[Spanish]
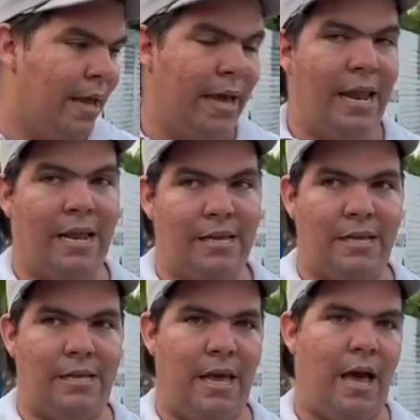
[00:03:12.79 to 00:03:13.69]
en las
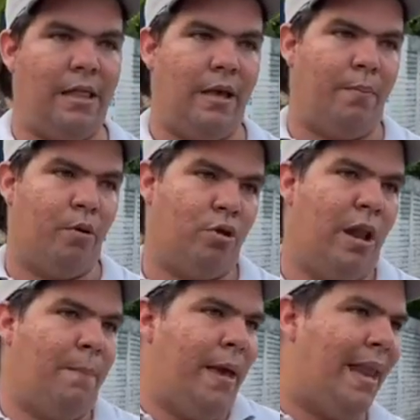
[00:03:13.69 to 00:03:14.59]
necesidades de pronto
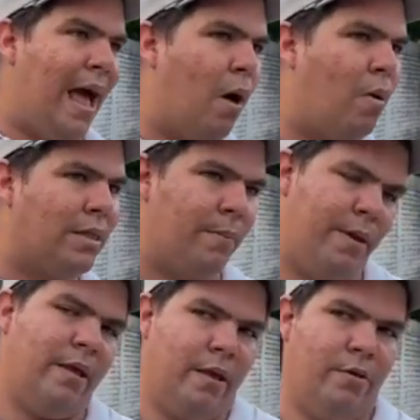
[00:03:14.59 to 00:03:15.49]
del pedir agua
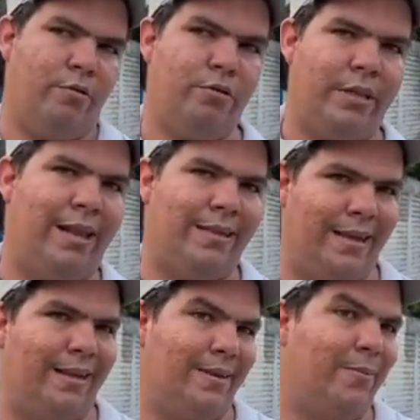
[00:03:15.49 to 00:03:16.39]
también, que ellos
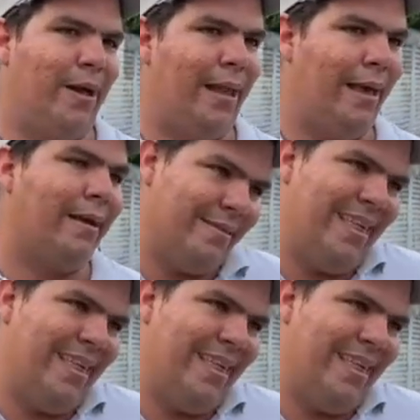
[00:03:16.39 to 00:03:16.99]
utilizan esa modalidad.